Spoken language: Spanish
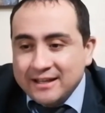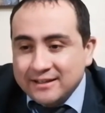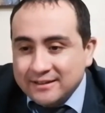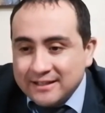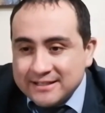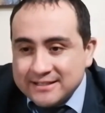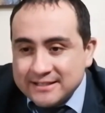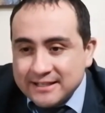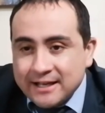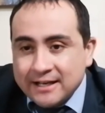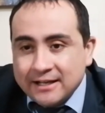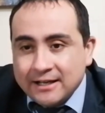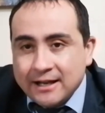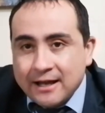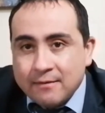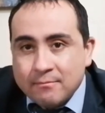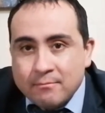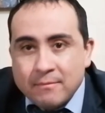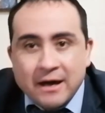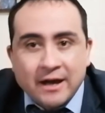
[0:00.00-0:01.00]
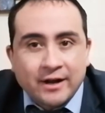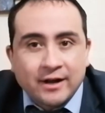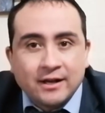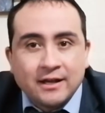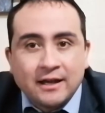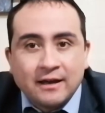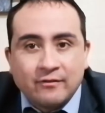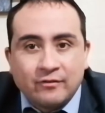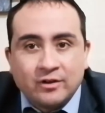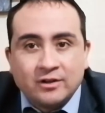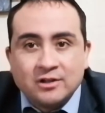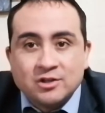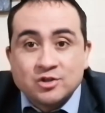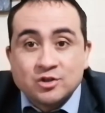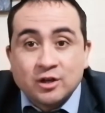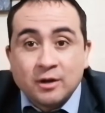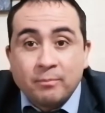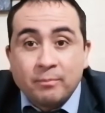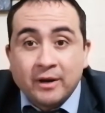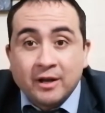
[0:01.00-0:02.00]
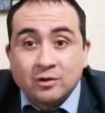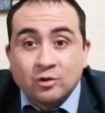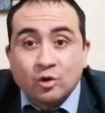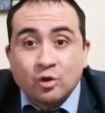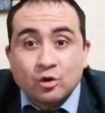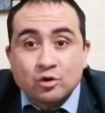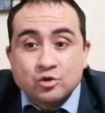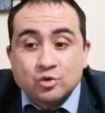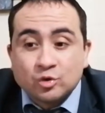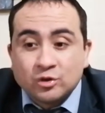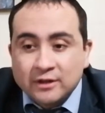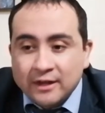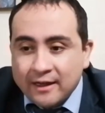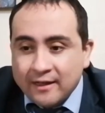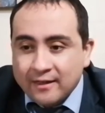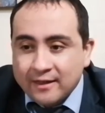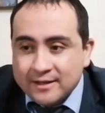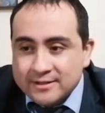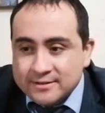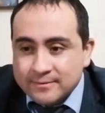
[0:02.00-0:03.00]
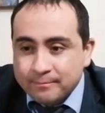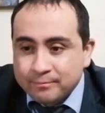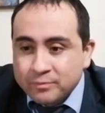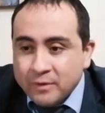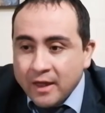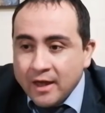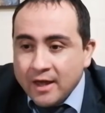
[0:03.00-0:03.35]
desearle las más ricas bendiciones para todos ustedes.